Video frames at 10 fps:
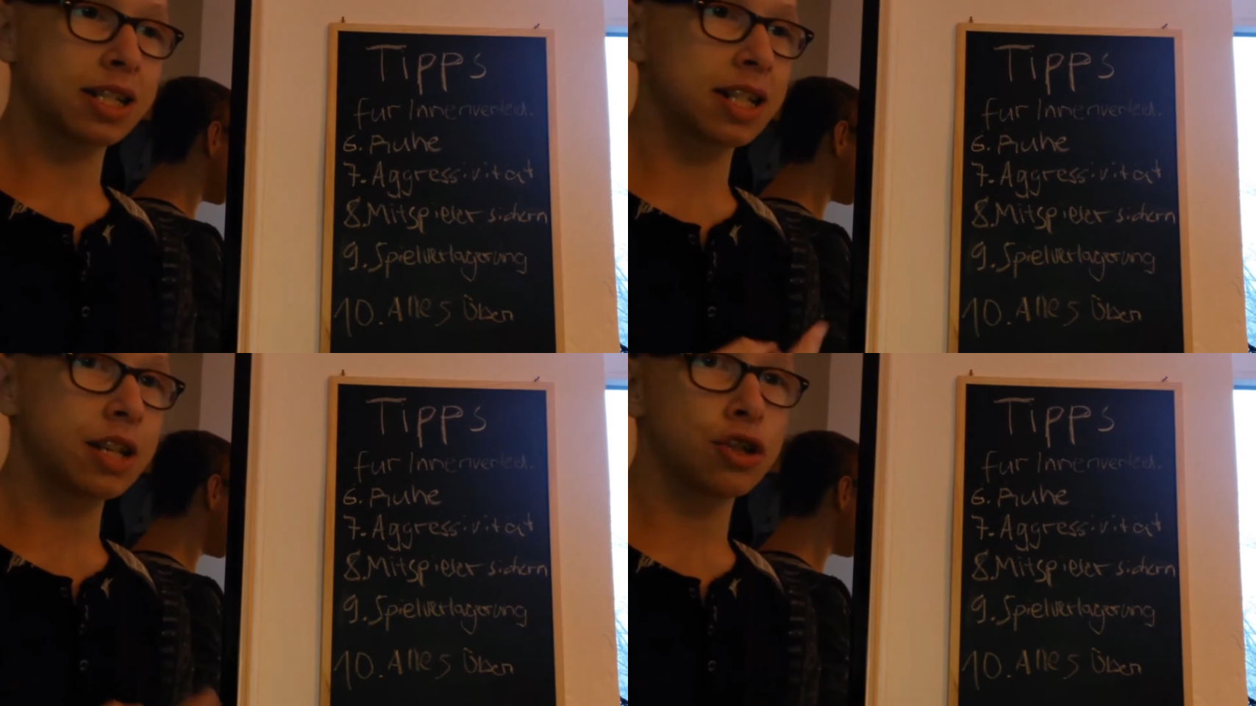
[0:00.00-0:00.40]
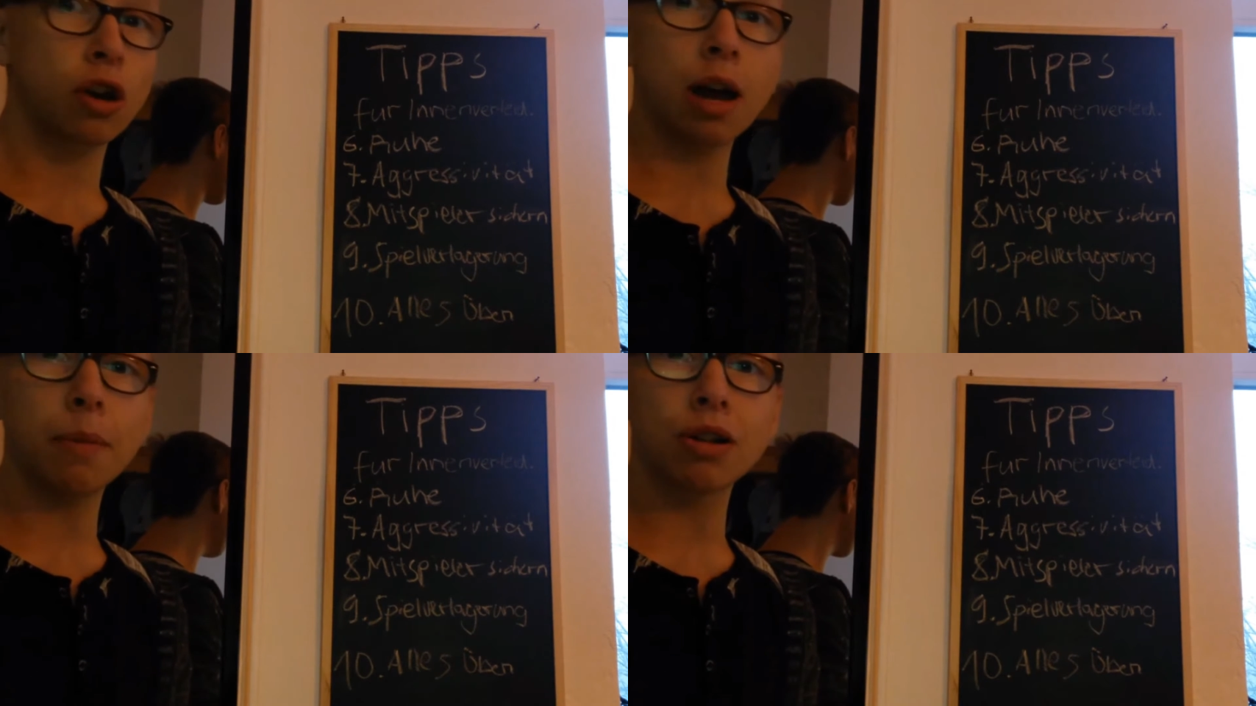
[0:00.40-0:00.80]
Sergio
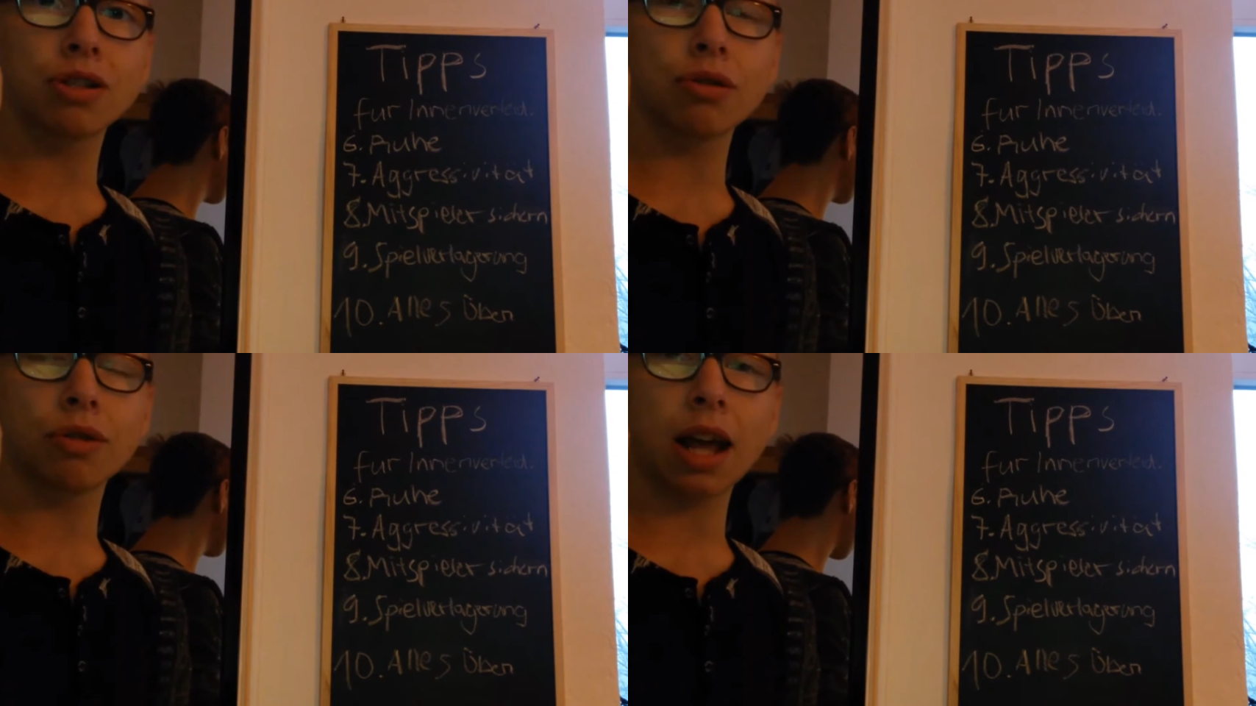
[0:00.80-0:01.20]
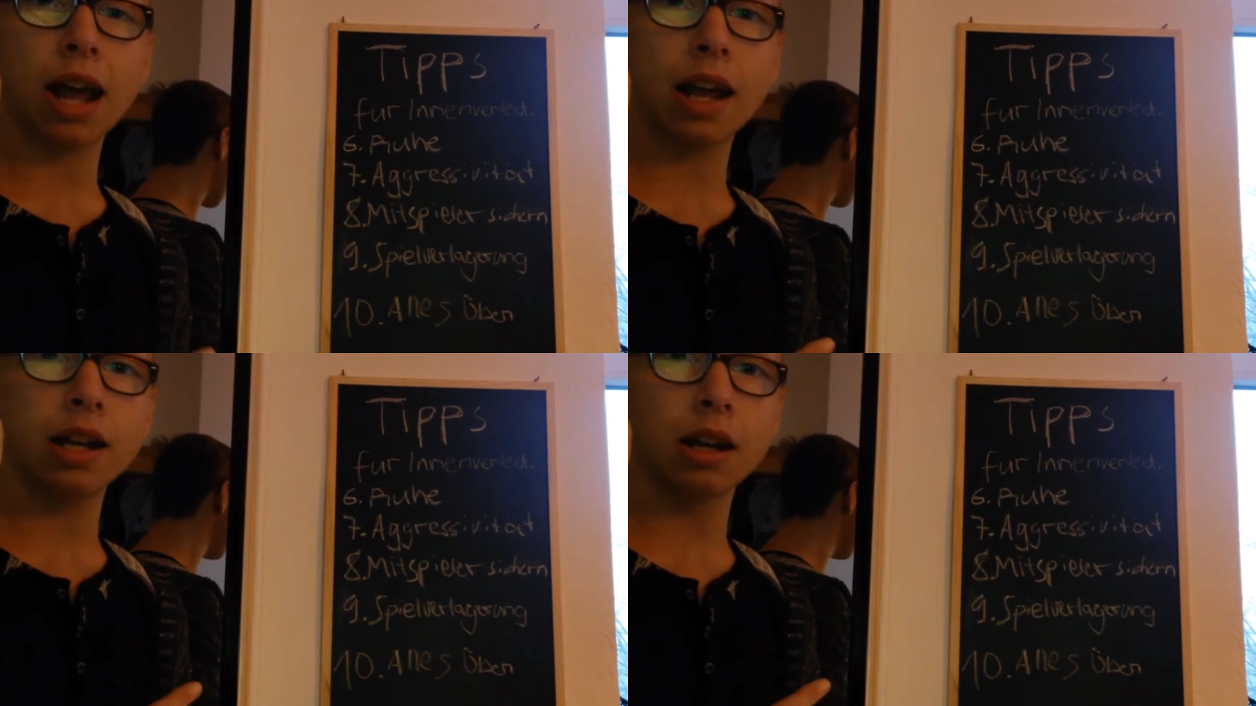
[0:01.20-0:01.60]
Ramos oder
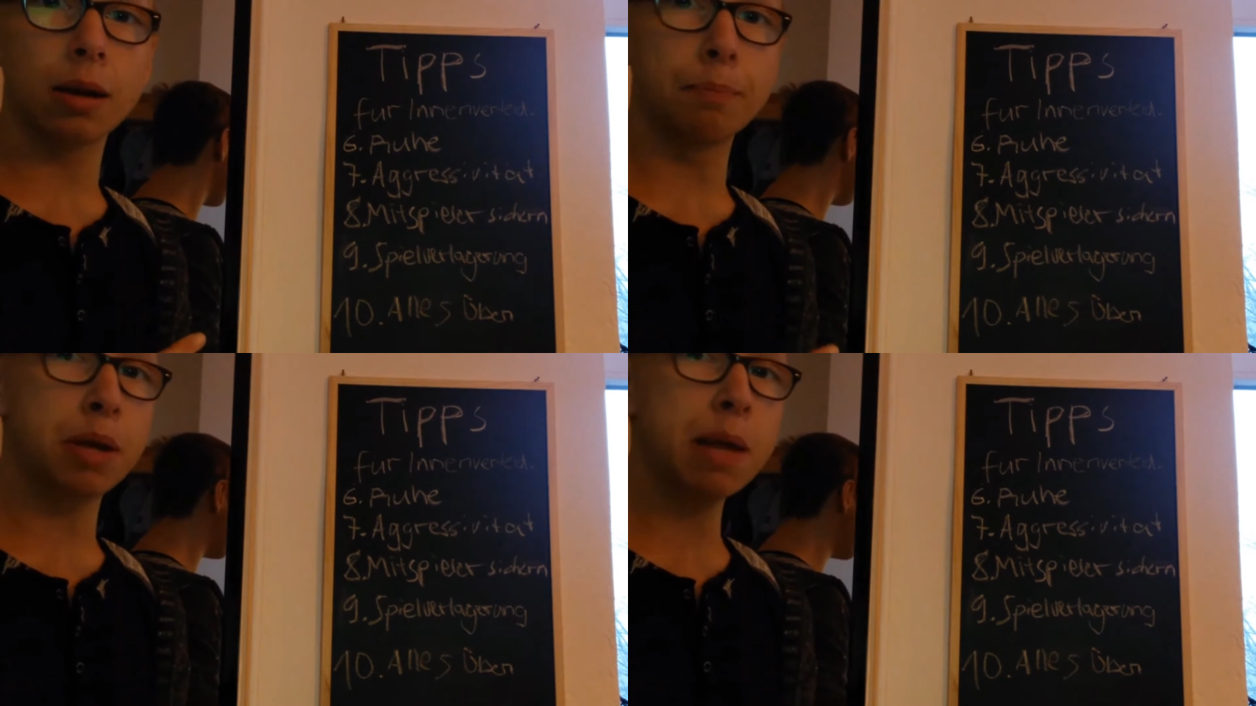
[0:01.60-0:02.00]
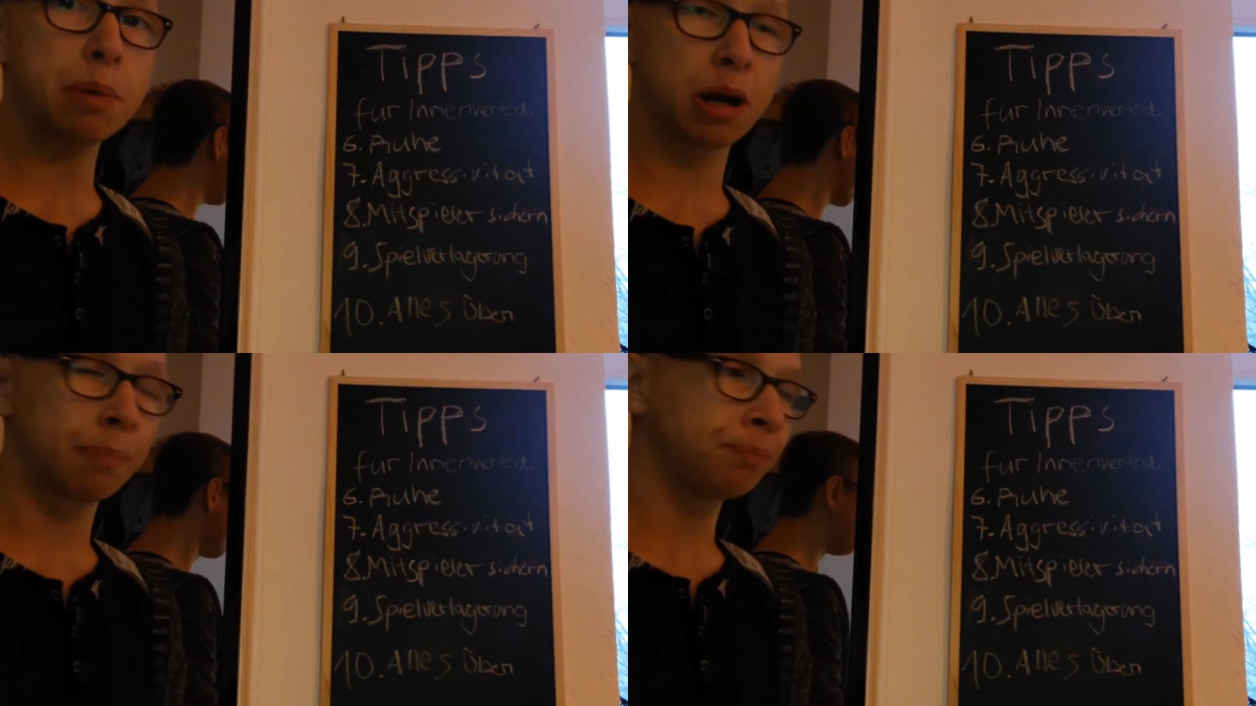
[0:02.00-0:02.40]
ein ähm,
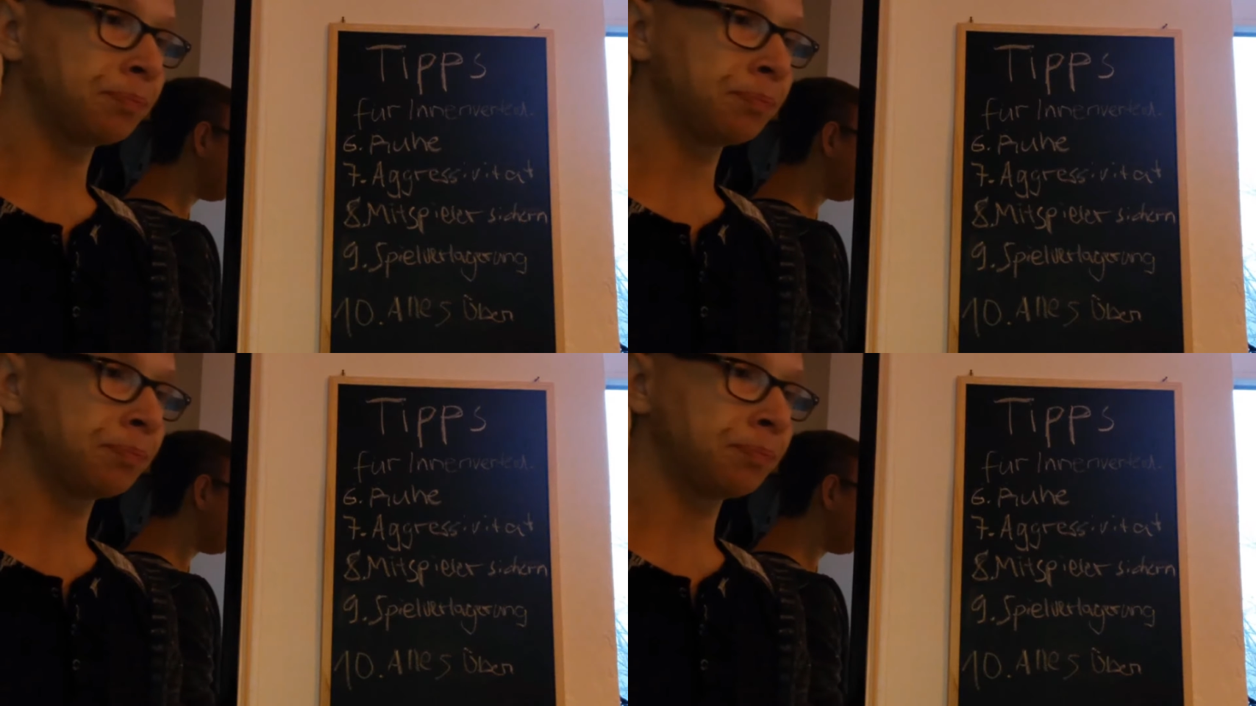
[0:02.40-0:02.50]
Pepe,